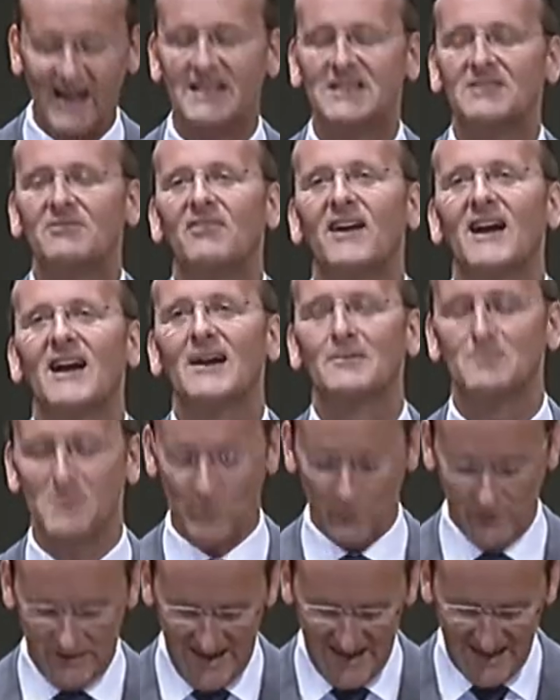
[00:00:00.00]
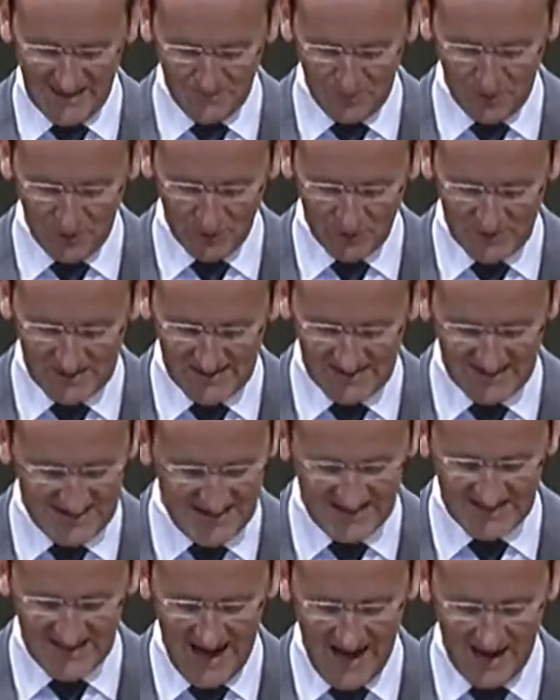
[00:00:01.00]
reicht Wärme und Inbrunst
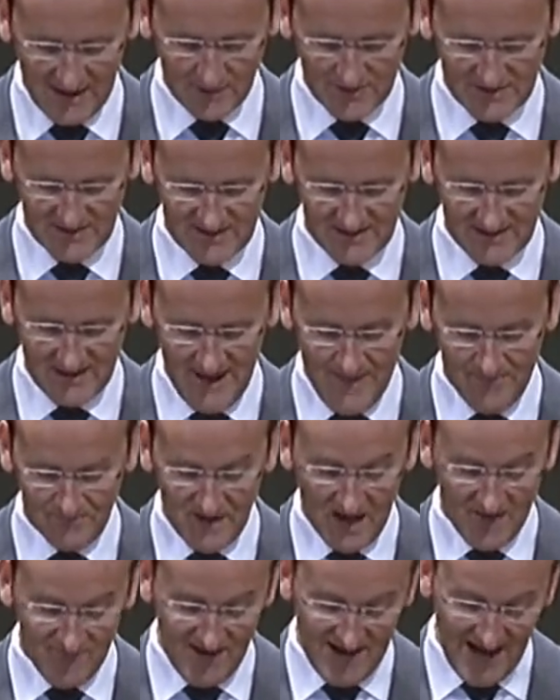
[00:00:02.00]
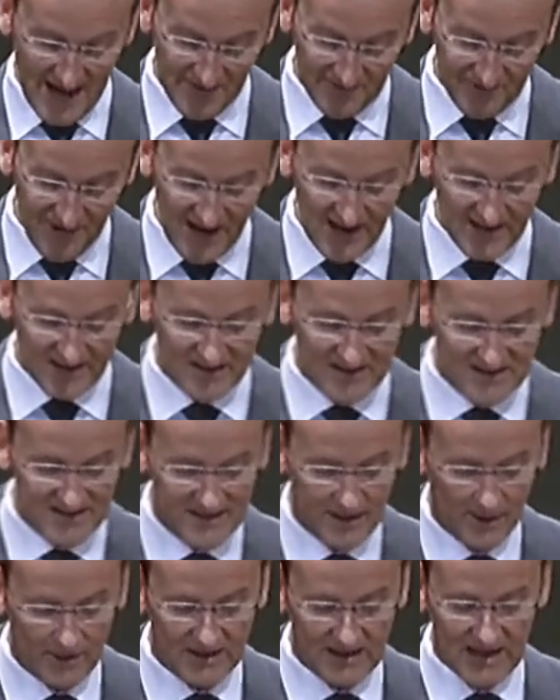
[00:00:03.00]
nicht aus. Wenn ein
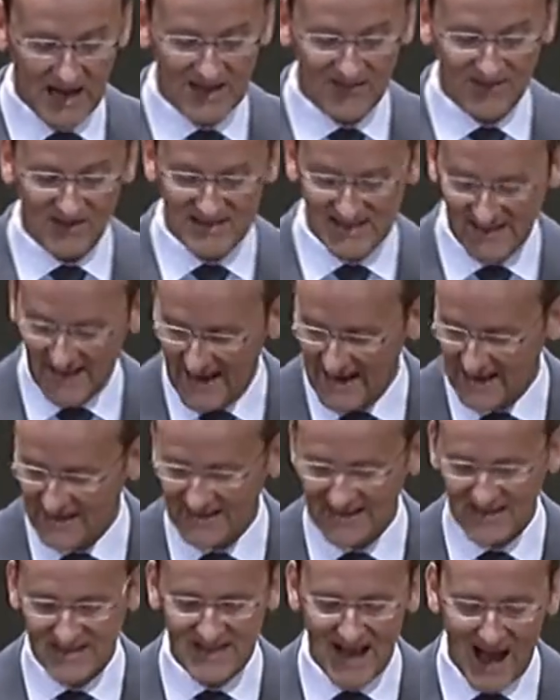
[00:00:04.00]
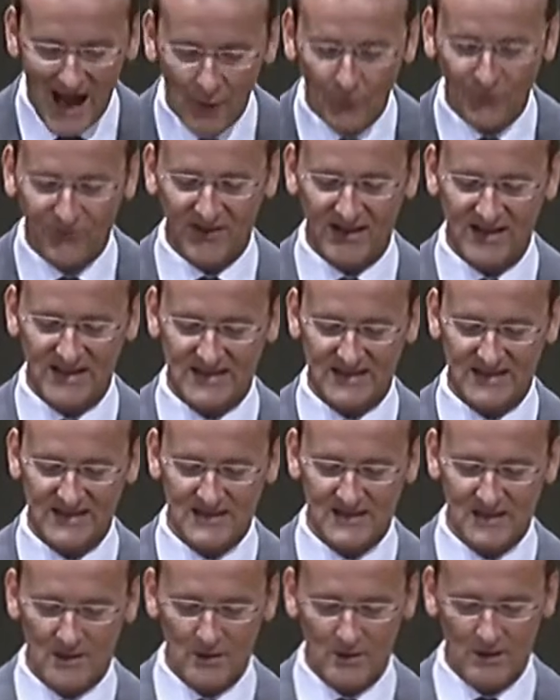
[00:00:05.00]
Werkzeug etwas Rechtes
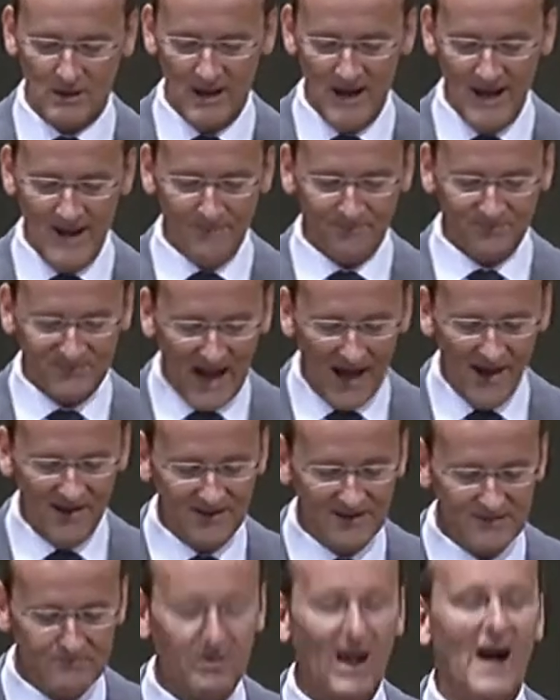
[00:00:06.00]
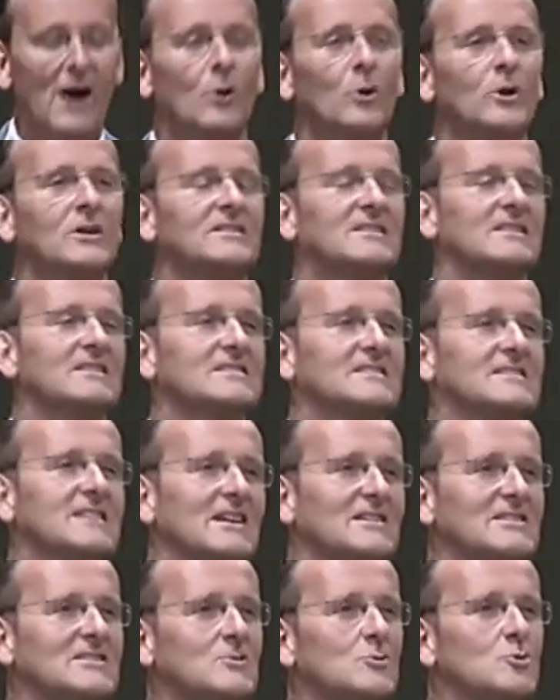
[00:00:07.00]
ausrichten soll, dann braucht es
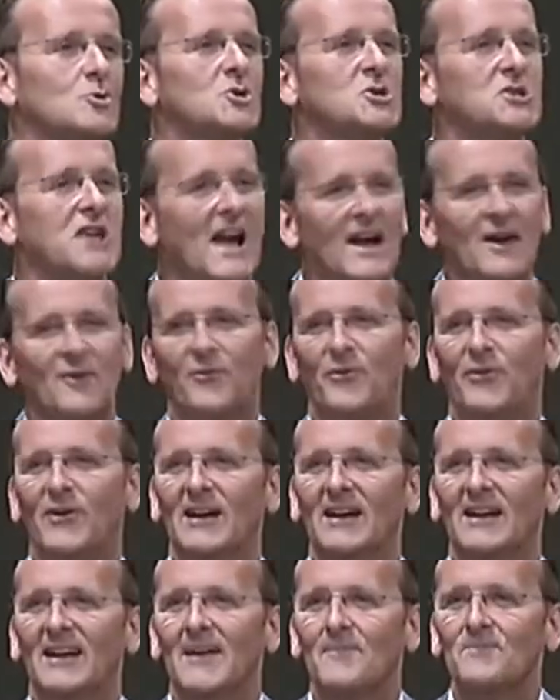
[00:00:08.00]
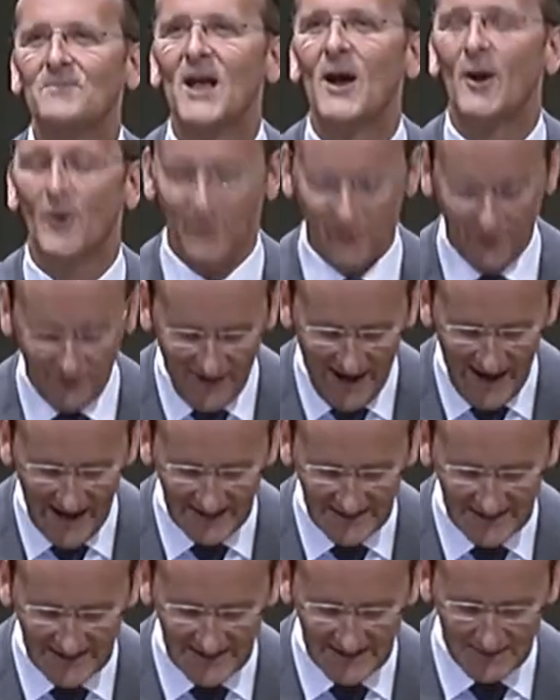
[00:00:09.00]
dazu Schärfe,
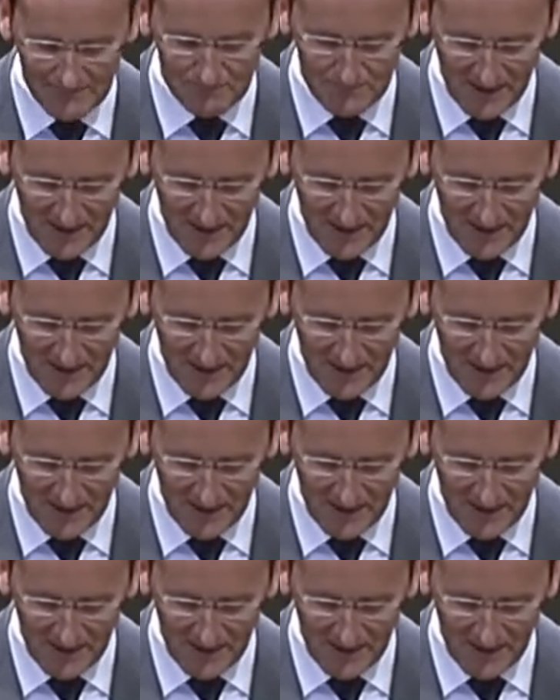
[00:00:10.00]
feine